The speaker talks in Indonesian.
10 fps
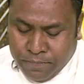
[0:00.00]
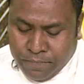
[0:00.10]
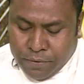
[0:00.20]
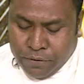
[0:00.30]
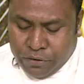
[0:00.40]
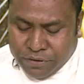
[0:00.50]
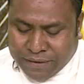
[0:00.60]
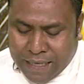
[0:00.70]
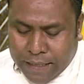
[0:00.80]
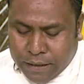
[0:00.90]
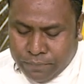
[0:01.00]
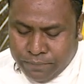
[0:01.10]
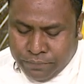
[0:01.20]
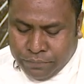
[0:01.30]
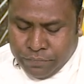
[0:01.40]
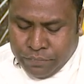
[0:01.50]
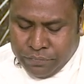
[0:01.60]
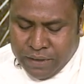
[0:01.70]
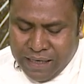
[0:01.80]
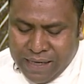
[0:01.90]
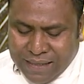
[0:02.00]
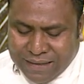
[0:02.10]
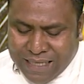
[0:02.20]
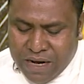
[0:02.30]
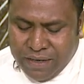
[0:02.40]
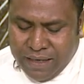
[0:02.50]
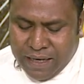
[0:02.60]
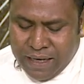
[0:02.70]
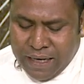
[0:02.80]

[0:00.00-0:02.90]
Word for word: do Rosário. Terika saunidane